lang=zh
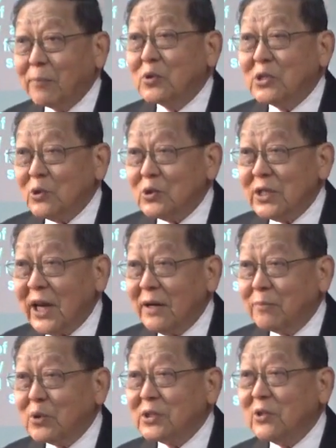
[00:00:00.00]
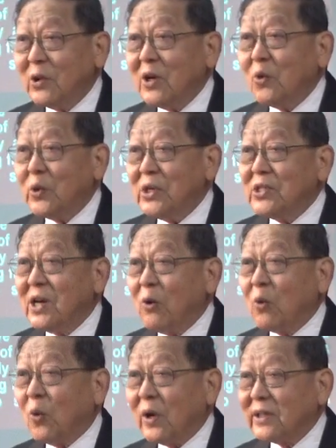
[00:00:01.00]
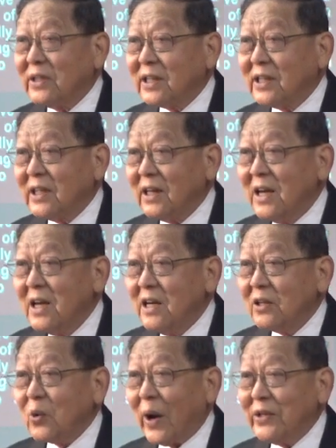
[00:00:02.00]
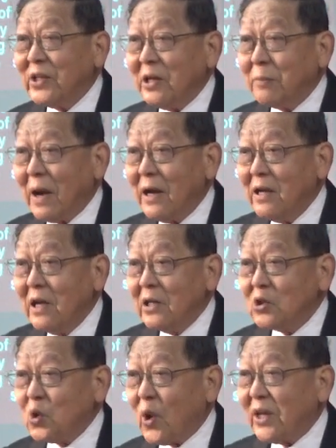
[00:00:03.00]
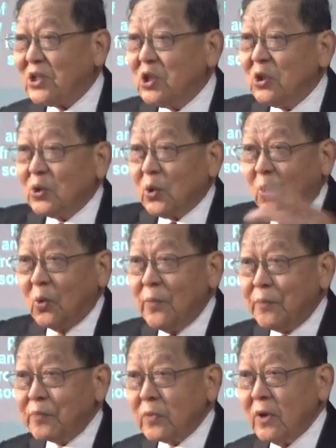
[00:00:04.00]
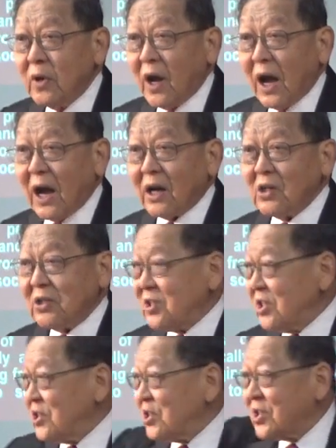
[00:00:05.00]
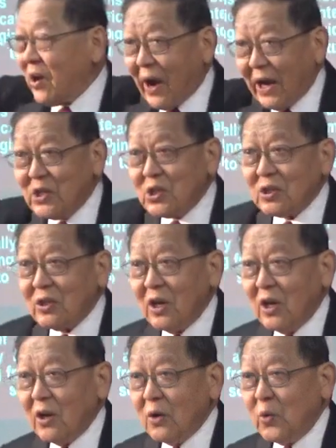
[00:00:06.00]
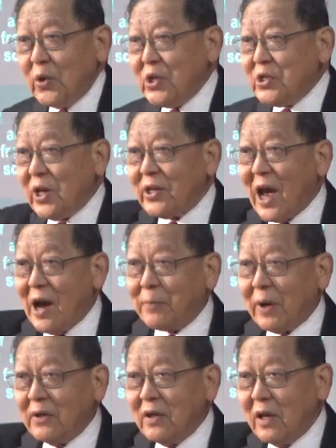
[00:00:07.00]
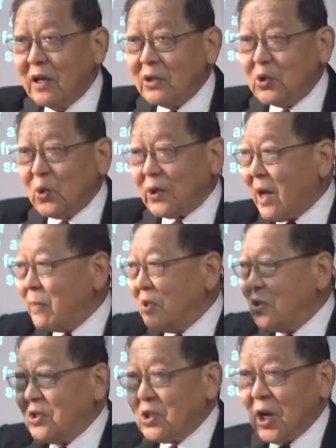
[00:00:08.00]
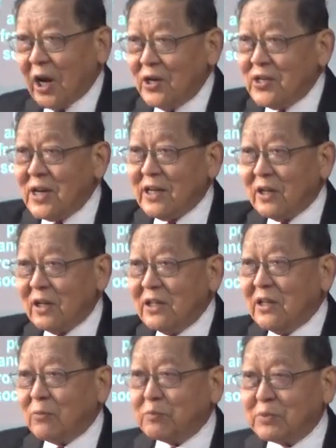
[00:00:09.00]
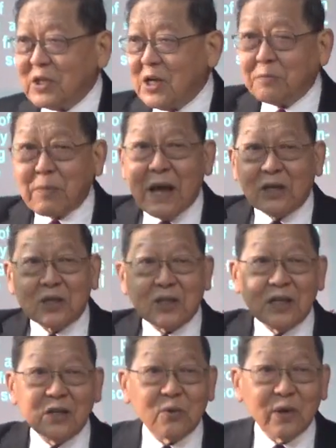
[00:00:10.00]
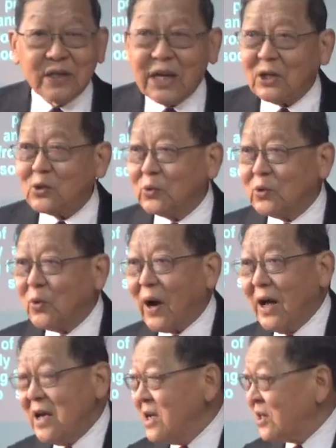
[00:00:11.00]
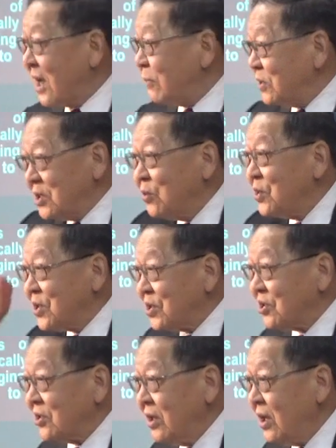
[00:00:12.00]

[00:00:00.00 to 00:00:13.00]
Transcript: 不久前不是有个回教国的这个团体吗？抓了基督徒，啊，甚至小孩子，威胁他们，如果他们承认要敬拜神的话，耶稣的话，他们就会死。